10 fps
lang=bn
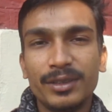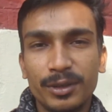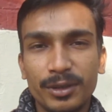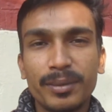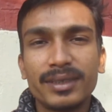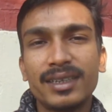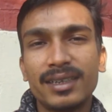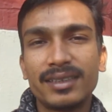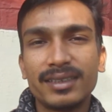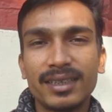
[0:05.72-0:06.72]
ধন্যবাদ
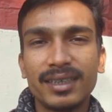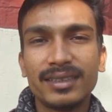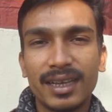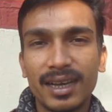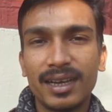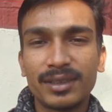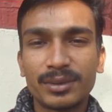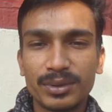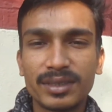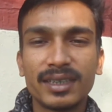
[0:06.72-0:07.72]
জানাতে চাই দা
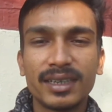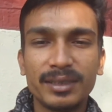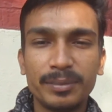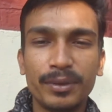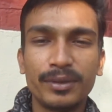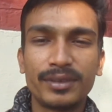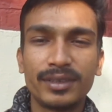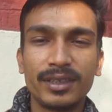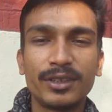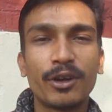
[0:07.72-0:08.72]
কুষ্টিয়া রিপোর্ট
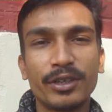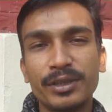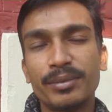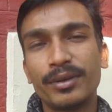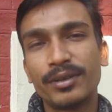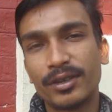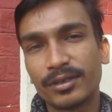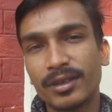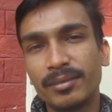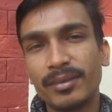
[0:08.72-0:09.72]
টোয়েন্টি ফোর ডট
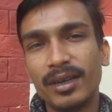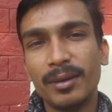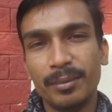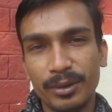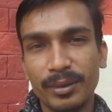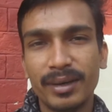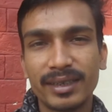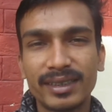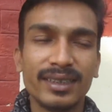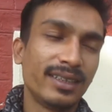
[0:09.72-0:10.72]
কম
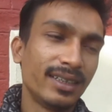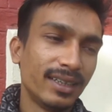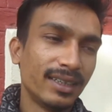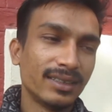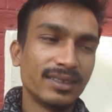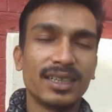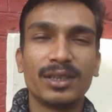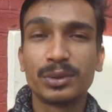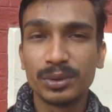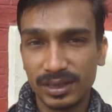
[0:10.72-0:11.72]
পরিবারকে যারা
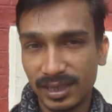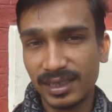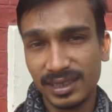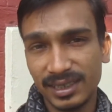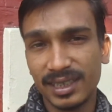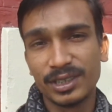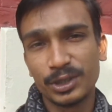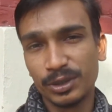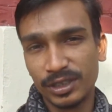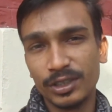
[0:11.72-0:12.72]
কুষ্টিয়ার ইতিহাস
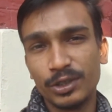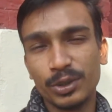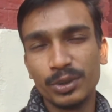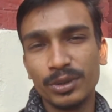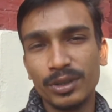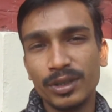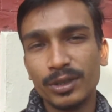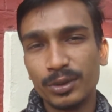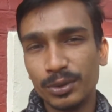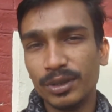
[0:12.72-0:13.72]
ঐতিহ্য
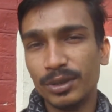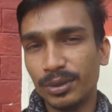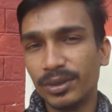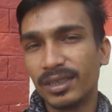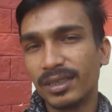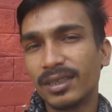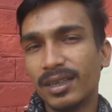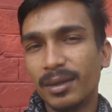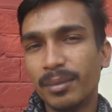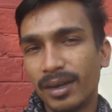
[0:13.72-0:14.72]
তুলে ধরছেন
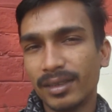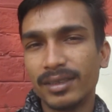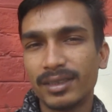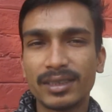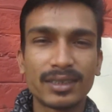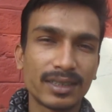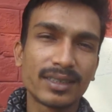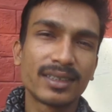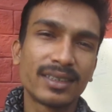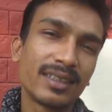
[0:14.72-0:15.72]
বাংলাদেশের
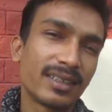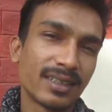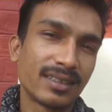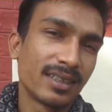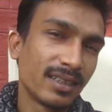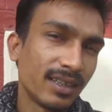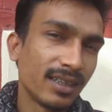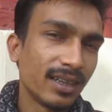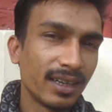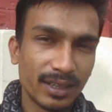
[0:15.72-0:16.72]
সাংস্কৃতিক রাজধানী
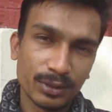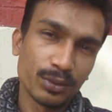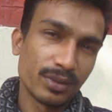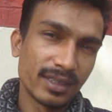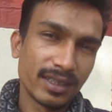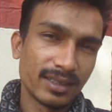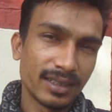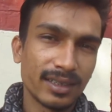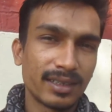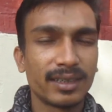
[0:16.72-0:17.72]
এই কুষ্টিয়া
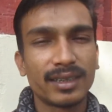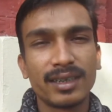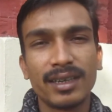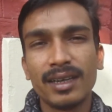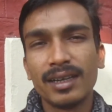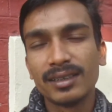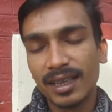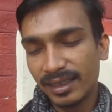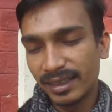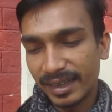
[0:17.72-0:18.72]
জেলা থেকে
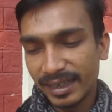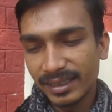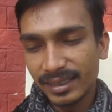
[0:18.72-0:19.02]
তাদের এই